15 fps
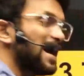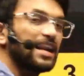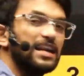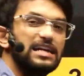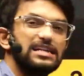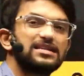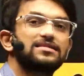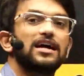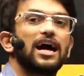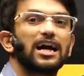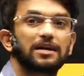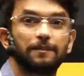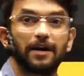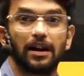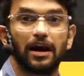இருந்து ஸ்டார்ட்
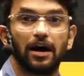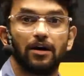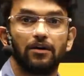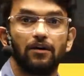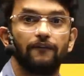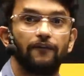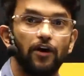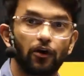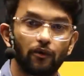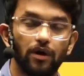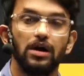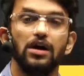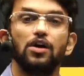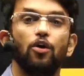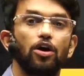பண்ணலாம்
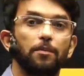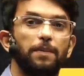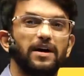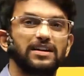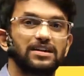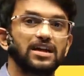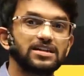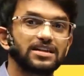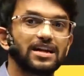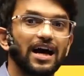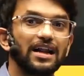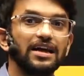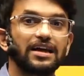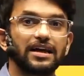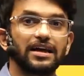ஒரு பதினஞ்சு
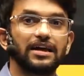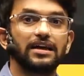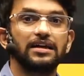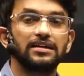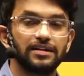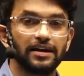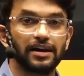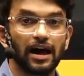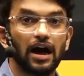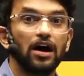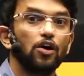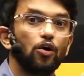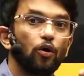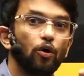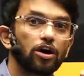நாளைக்கு சரியா
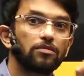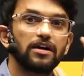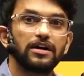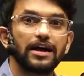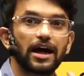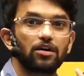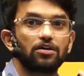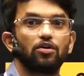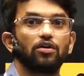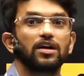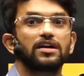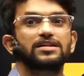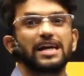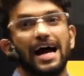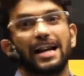ஒரு மணி நேரம் நான்
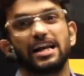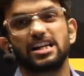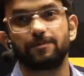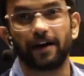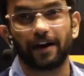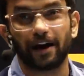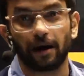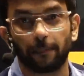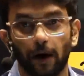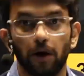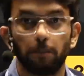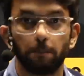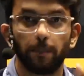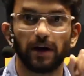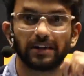உங்களுக்கு சேலஞ்ச் பண்ணுறேன்ப்பா
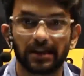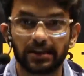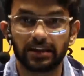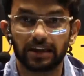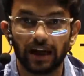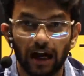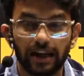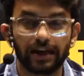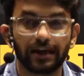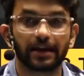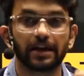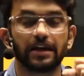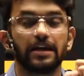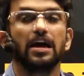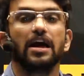பதினஞ்சு நாளைக்கு
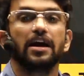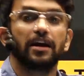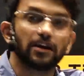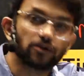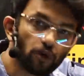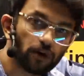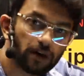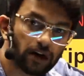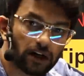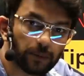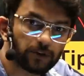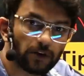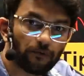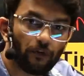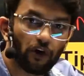நான் சொல்கிற
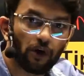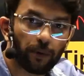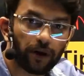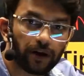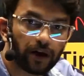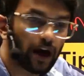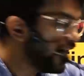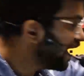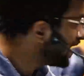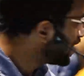டிப்ஸை ஃபாலோ பண்ணுங்கள்